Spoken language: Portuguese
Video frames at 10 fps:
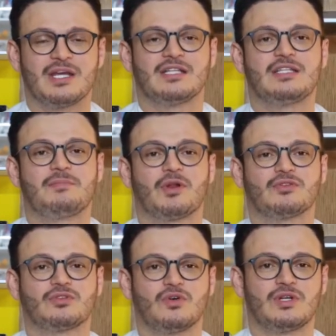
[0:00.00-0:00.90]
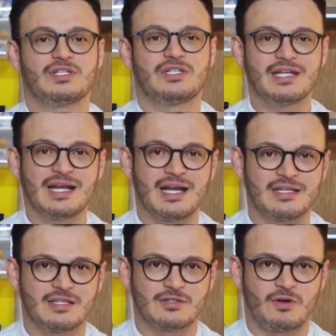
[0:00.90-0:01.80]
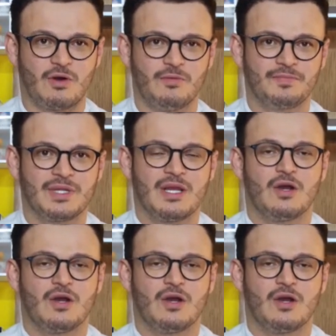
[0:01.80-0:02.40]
de produtores de carne de sol.